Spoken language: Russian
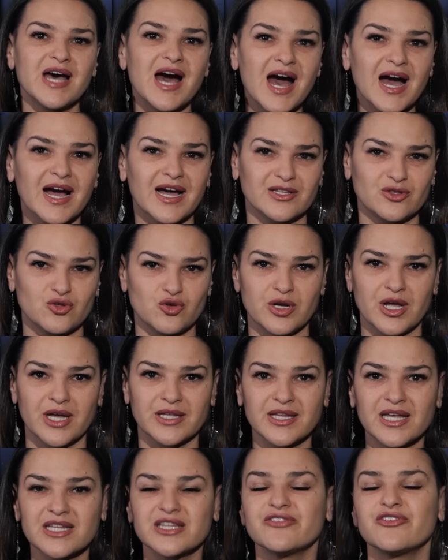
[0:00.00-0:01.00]
Та, которой
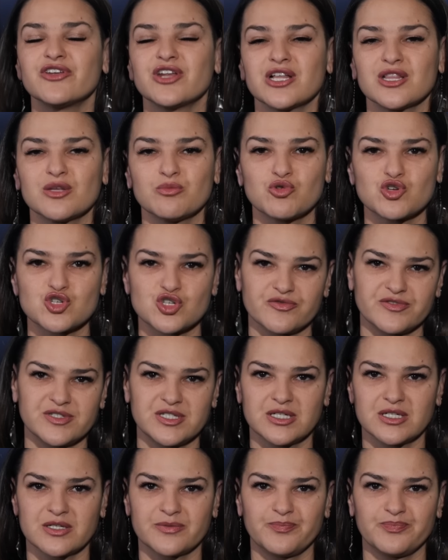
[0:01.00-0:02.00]
она доверяла больше
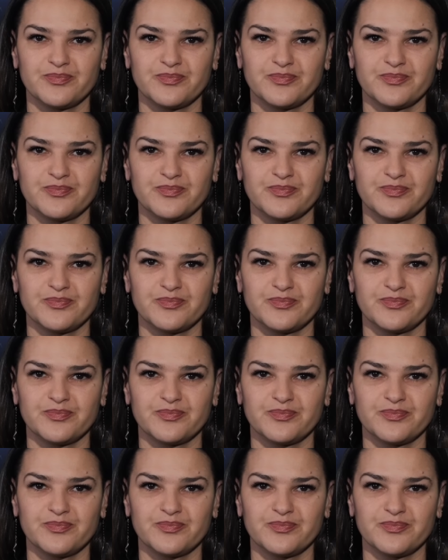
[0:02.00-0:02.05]
всех.